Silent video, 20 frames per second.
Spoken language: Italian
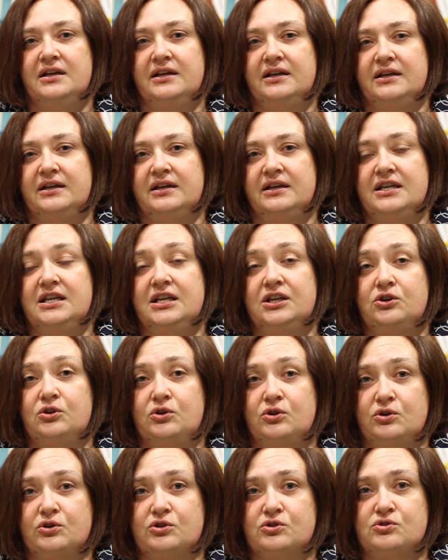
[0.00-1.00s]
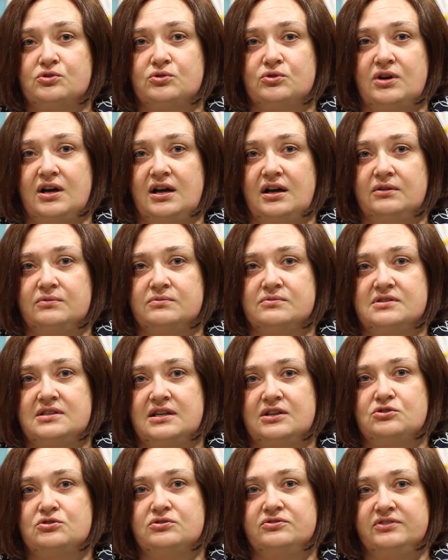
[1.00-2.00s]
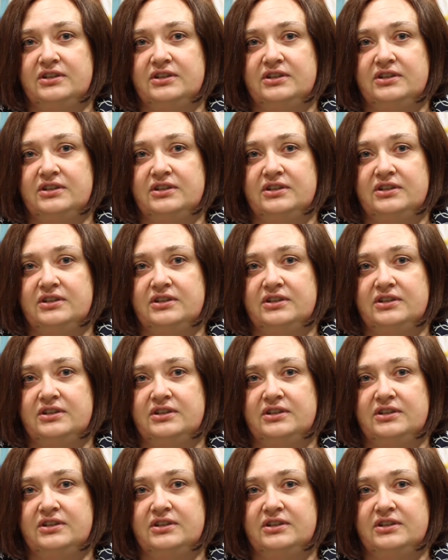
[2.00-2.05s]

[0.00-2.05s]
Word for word: Eh, il corso ha un saggio